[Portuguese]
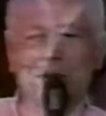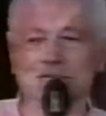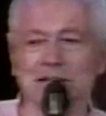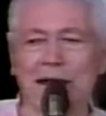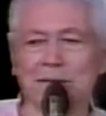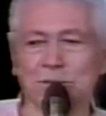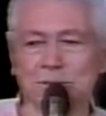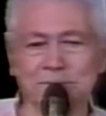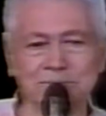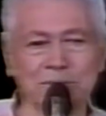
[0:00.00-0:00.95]
passados,
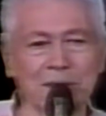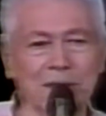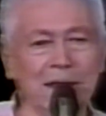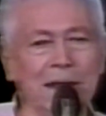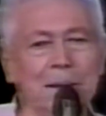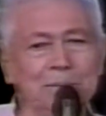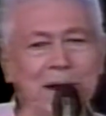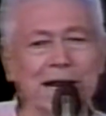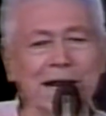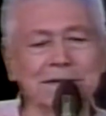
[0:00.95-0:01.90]

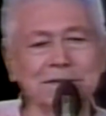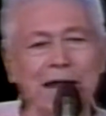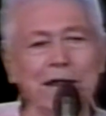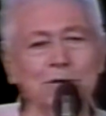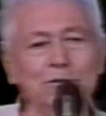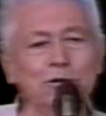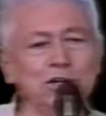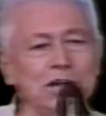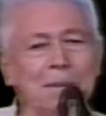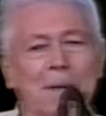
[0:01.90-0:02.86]
para cantar eu
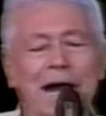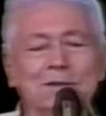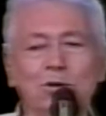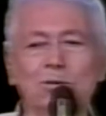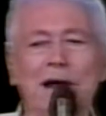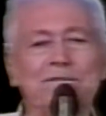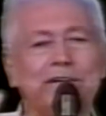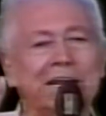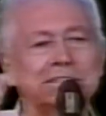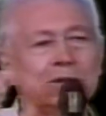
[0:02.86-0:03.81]
fui chamado numa
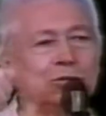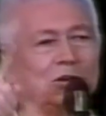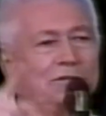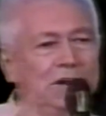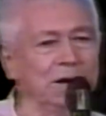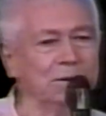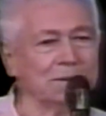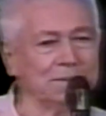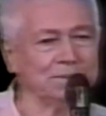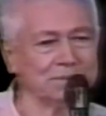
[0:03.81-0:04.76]
festa do Divino.
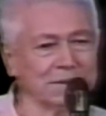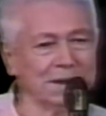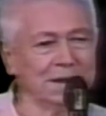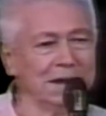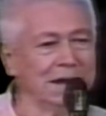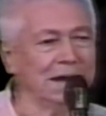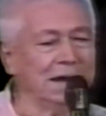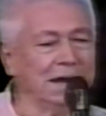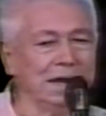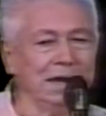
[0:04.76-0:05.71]

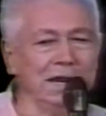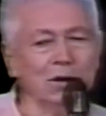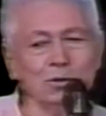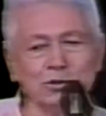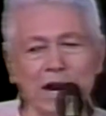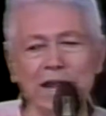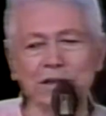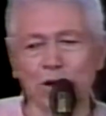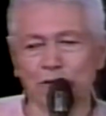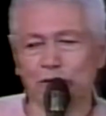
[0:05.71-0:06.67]
E no
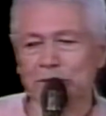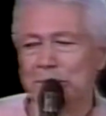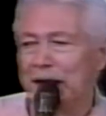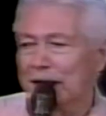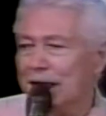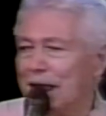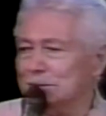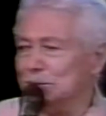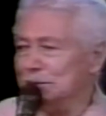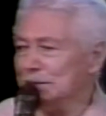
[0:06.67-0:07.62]
trem que eu fui
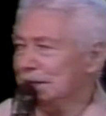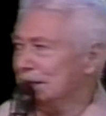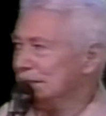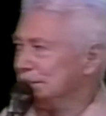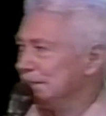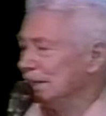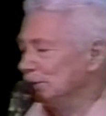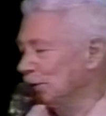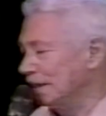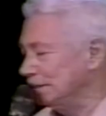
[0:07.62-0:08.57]
embarcado,
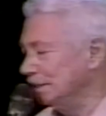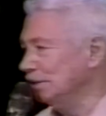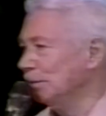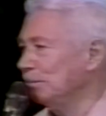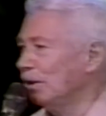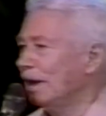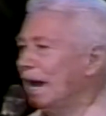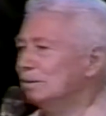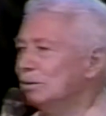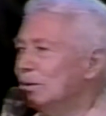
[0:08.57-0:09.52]
sentou assim do meu
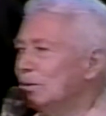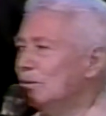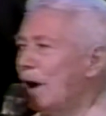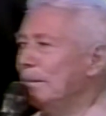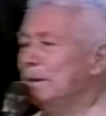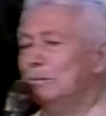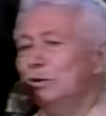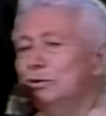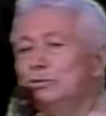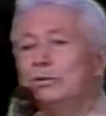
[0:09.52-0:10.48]
lado um homem
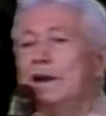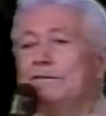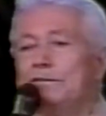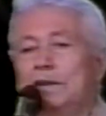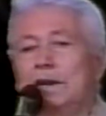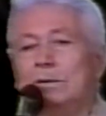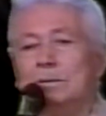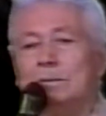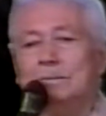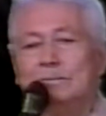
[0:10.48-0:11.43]
muito granfino